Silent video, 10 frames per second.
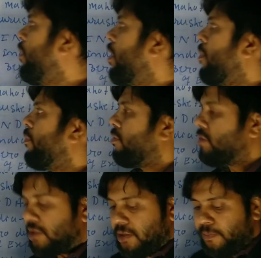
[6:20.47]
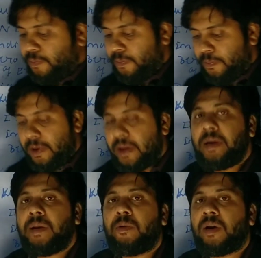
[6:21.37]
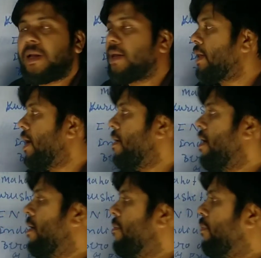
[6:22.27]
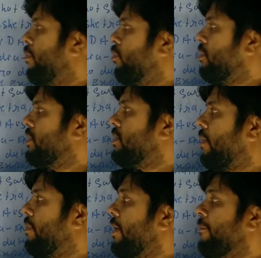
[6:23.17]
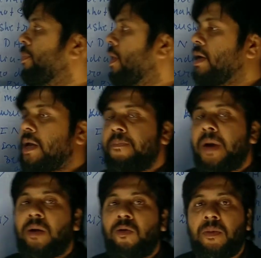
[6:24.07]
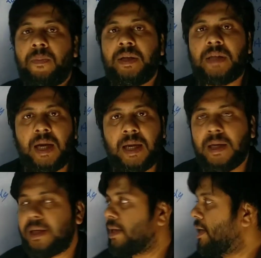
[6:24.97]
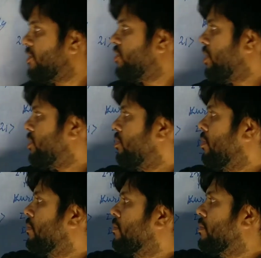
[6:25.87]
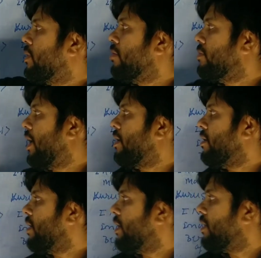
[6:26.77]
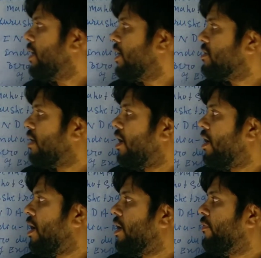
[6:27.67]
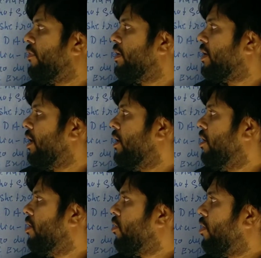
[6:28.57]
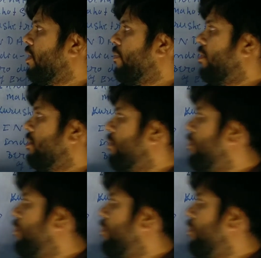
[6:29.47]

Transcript: ऑफ प्रोस पेरिटी बोला जाता है मोदी साहब ने ये बेंगलोर में जाके इनका स्टेचू का उद्घाटन किए थे 108 फीट का टॉल ये बहुत